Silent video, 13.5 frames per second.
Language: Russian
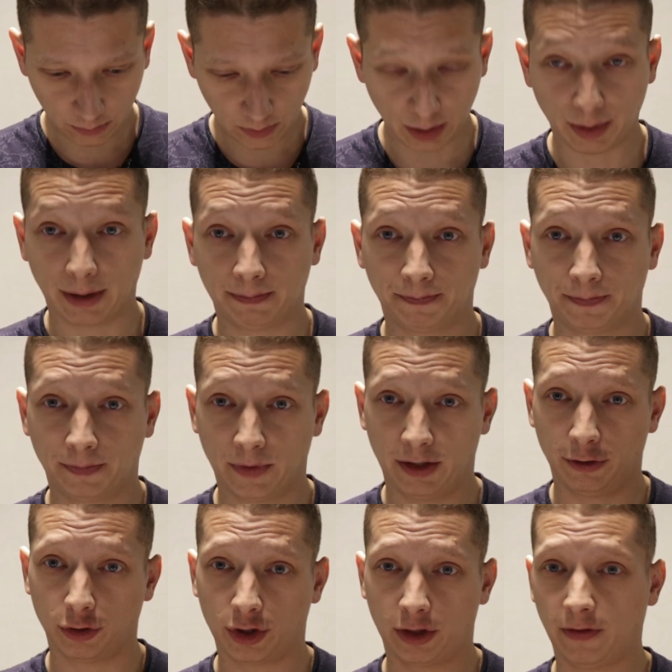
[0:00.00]
типа,
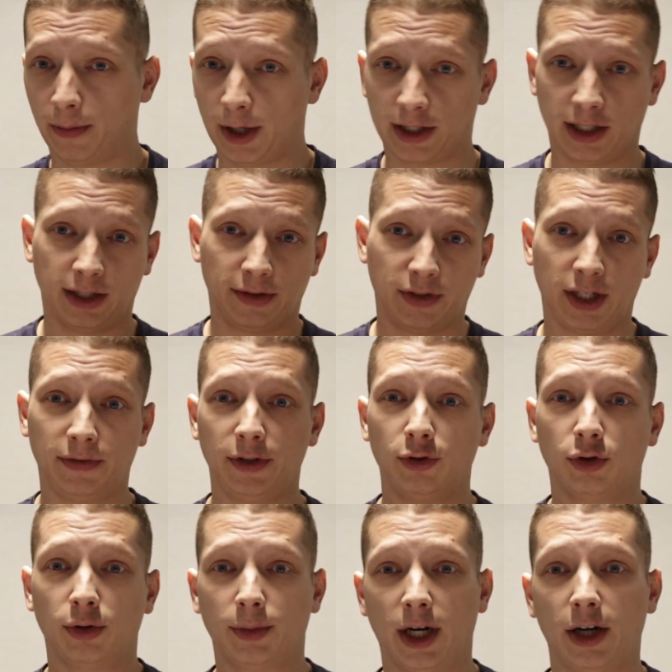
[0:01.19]
92% всех видео
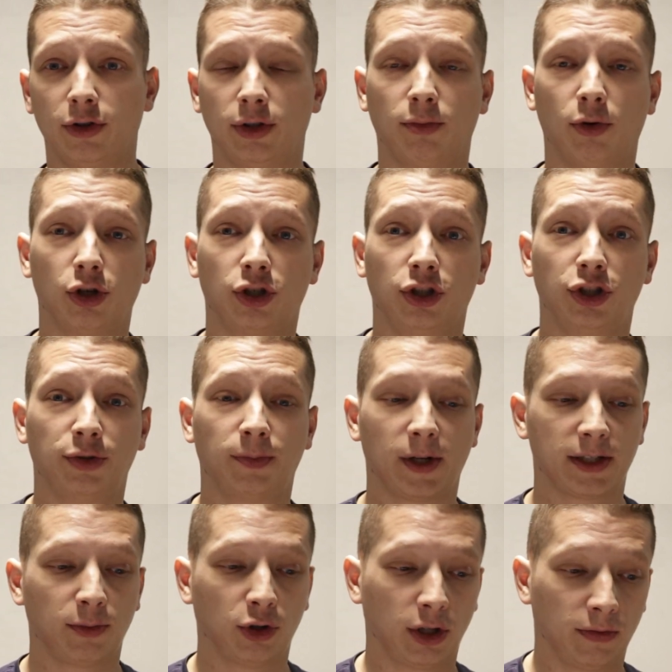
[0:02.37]
набирают не больше тысячи
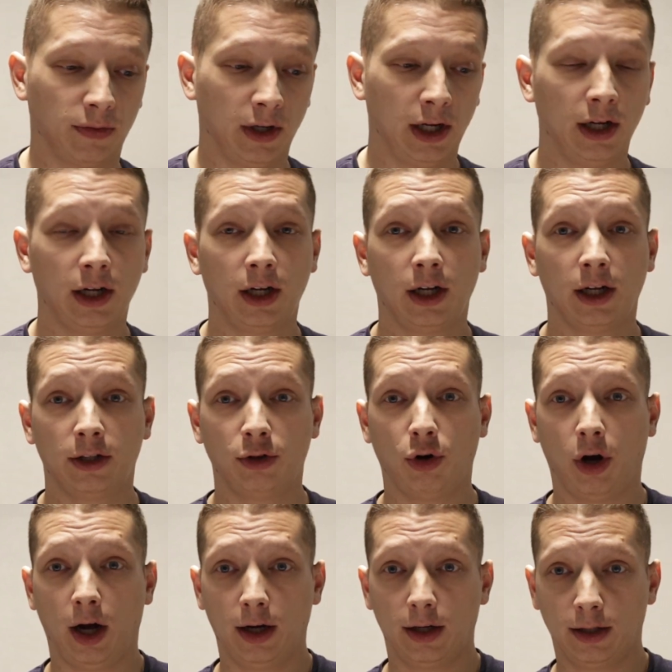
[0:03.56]
просмотров.
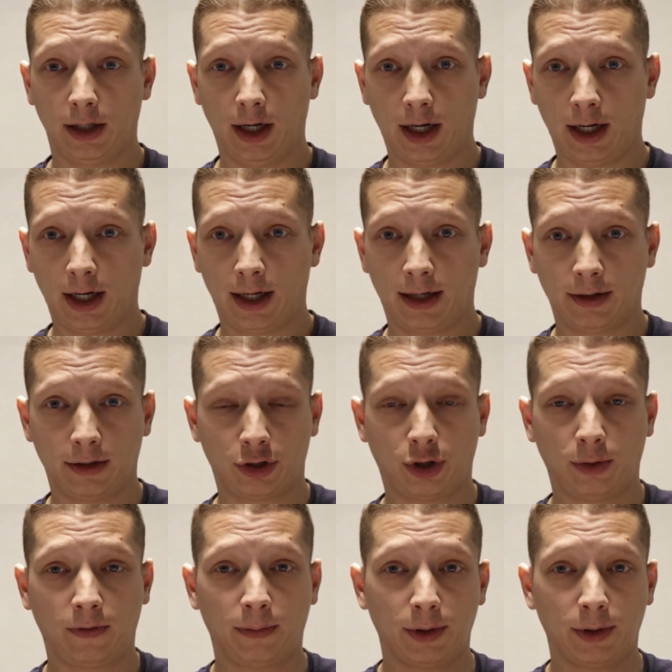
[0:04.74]
Но, а, чтобы вы